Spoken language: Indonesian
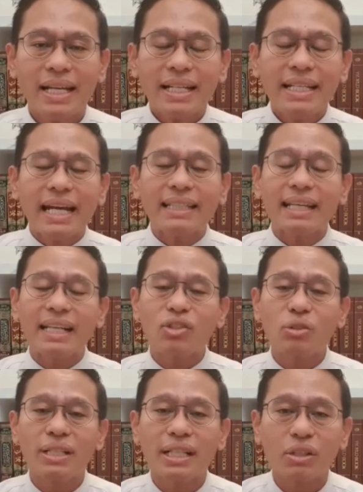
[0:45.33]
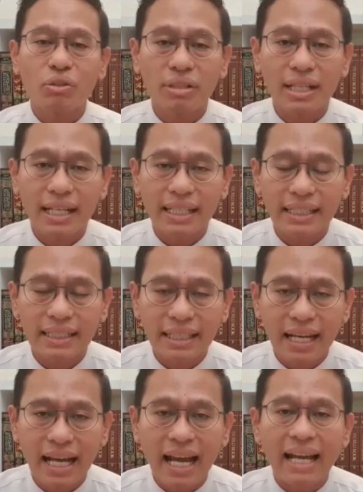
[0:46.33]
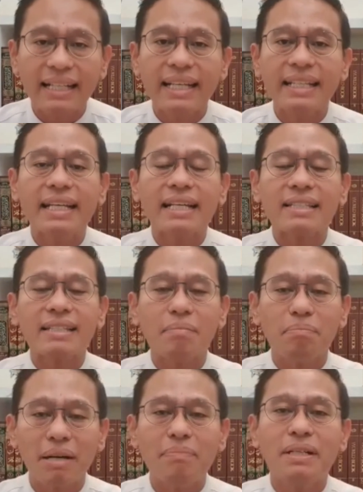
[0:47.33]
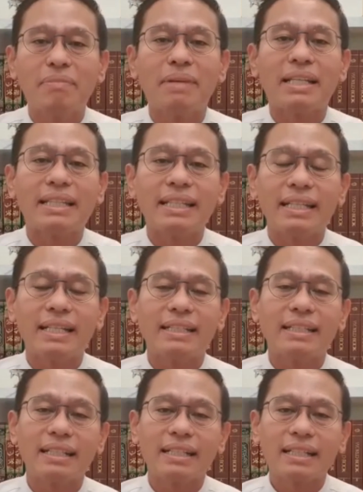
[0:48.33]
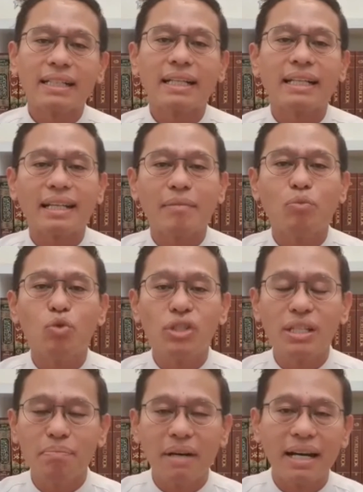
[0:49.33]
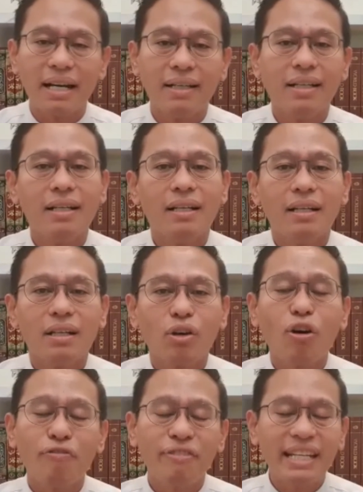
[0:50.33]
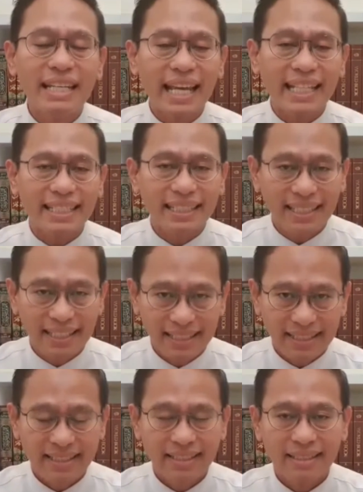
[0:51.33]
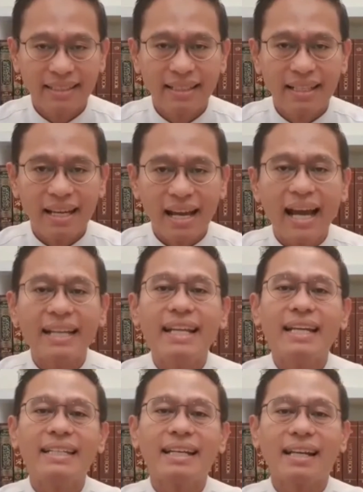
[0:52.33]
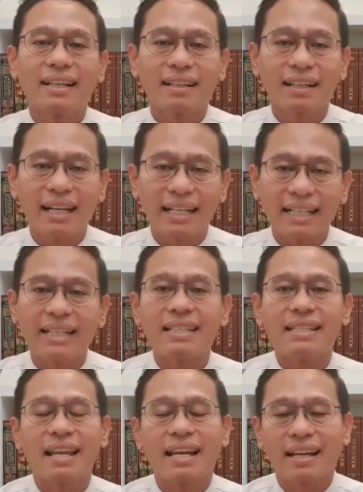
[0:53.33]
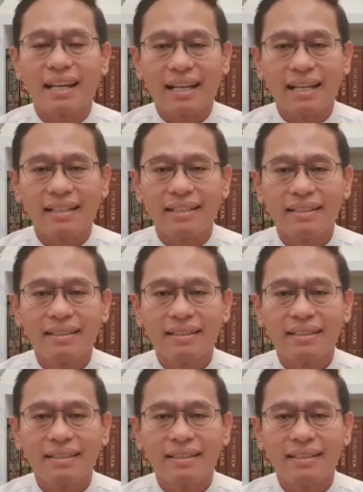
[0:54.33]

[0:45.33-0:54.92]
Di antara saudara-saudara kita ada yang sebab kematiannya kena musibah COVID-19. Ada yang karena kecelakaan.